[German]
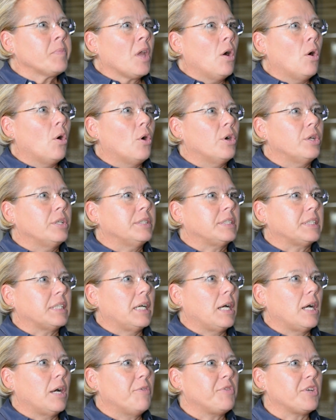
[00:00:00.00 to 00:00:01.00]
und
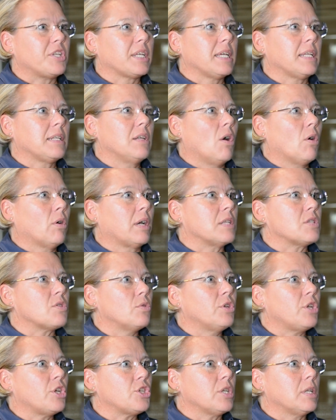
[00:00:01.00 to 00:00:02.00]
äh, vertreten auch ganz
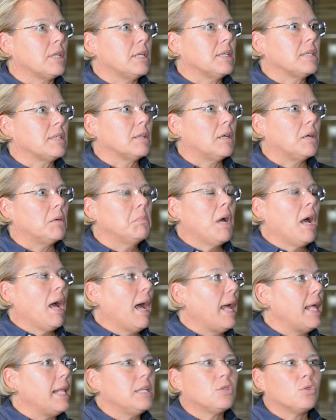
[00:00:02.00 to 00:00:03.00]
unterschiedliche
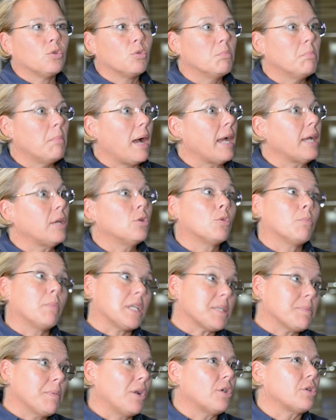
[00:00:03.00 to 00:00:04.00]
Haltungen, Meinungen,
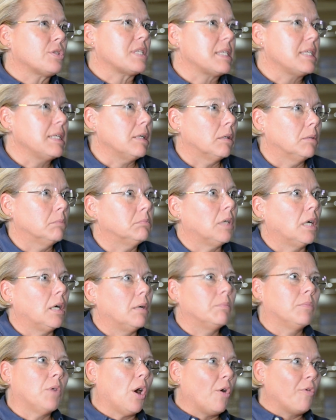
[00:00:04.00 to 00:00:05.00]
manchmal auch Ziele,
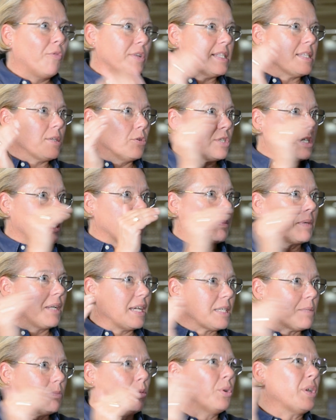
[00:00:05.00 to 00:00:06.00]
ähm, auch wenn sie unter dem
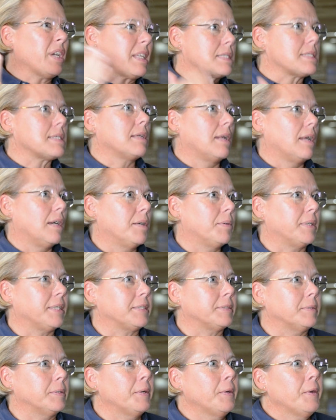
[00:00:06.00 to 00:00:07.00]
gleichen Projektziel
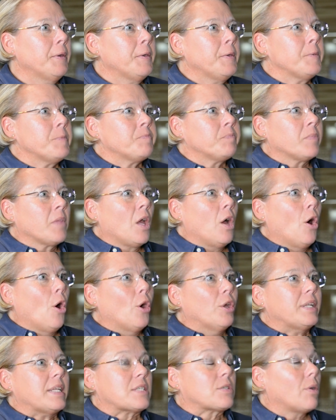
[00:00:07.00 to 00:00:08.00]
arbeiten.
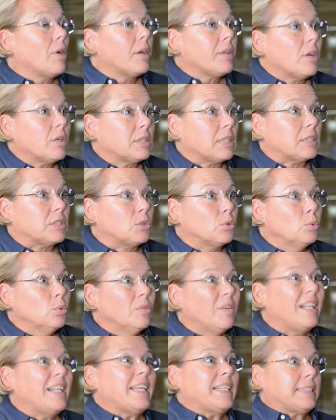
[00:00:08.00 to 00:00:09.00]
Und das gehört auch
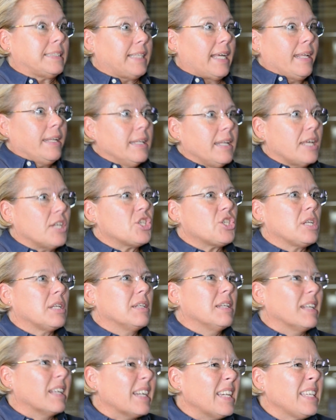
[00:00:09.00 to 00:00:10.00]
dazu, weil erst dann
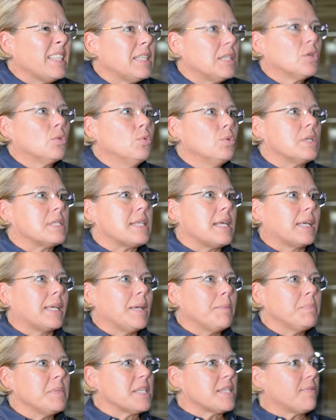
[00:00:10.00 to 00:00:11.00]
entsteht ein richtig gutes
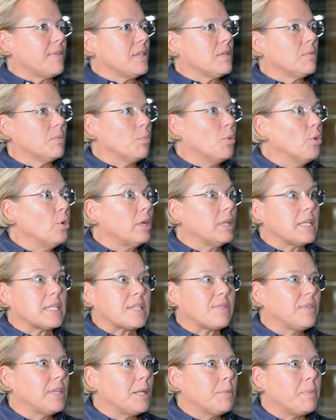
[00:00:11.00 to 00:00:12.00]
Ergebnis, wenn
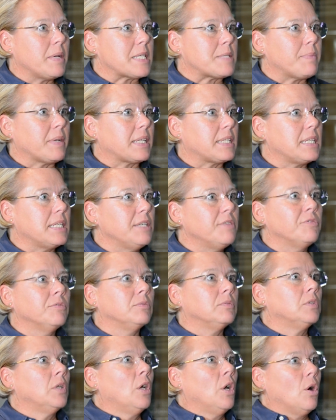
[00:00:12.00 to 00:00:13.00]
möglichst viele
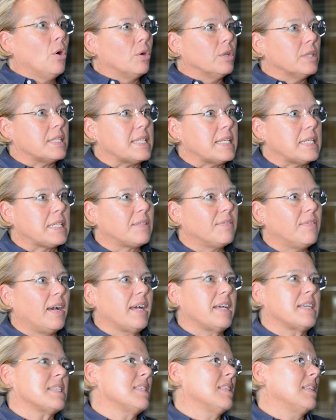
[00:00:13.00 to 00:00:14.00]
Perspektiven und
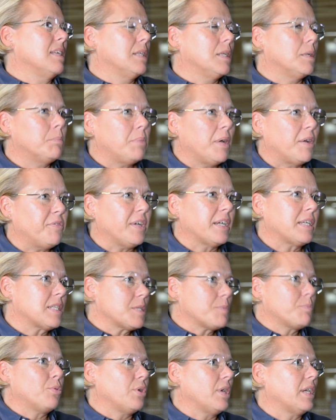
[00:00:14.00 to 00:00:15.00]
Sichtweisen in ein
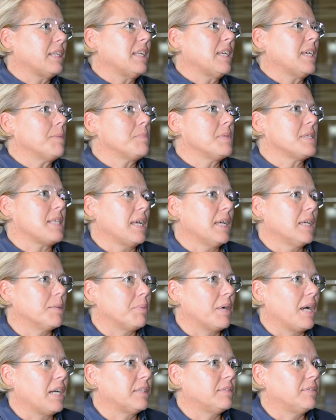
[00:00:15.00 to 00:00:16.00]
perfektes Projektergebnis
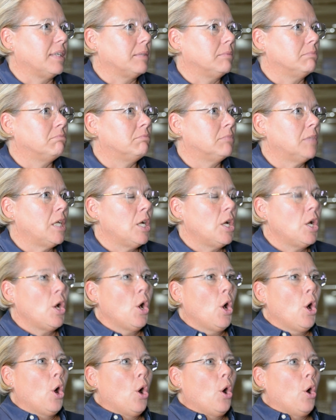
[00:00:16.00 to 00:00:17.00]
eingebracht werden.
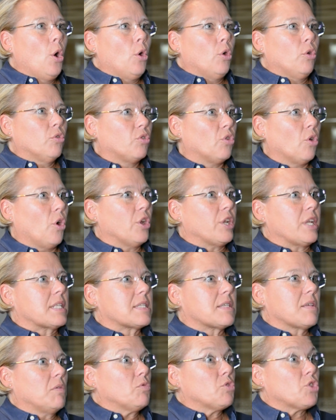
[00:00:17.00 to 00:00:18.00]
So, und
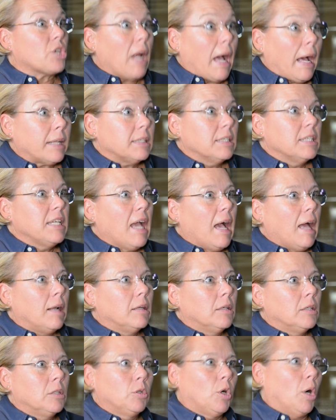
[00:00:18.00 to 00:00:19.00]
jetzt starten die
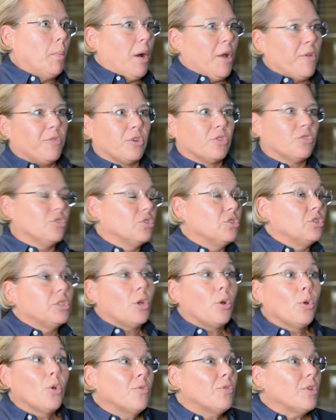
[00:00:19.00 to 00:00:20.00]
alle. Am Anfang sind sie
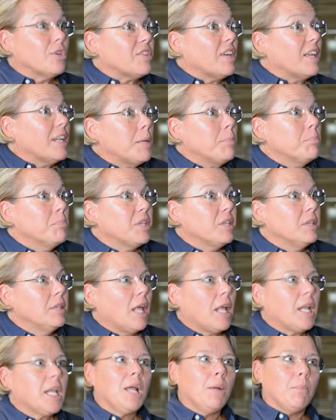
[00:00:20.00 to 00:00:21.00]
sehr höflich, sehr nett
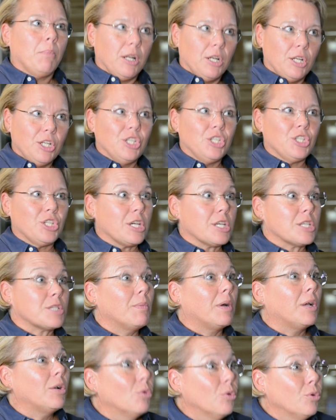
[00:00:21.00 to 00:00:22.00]
miteinander. Man legt
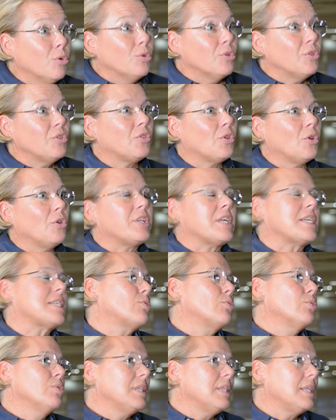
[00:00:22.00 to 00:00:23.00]
erstmal los. Und das
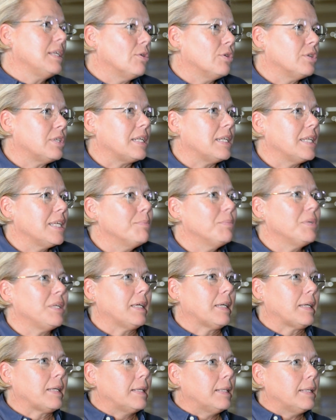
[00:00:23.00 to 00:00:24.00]
tun die Unternehmen in
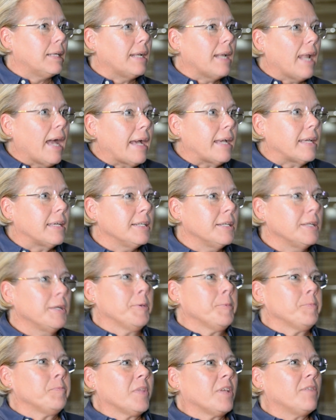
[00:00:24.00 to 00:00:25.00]
der Regel allein,
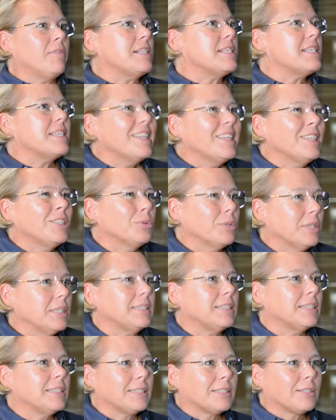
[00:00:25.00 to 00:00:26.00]
weil sie nicht so
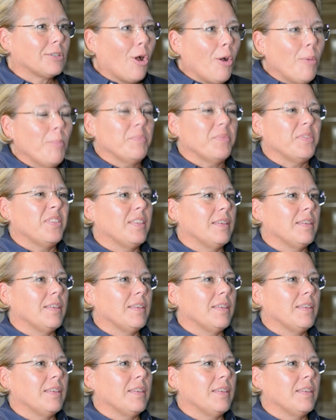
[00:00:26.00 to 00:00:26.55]
richtig kommen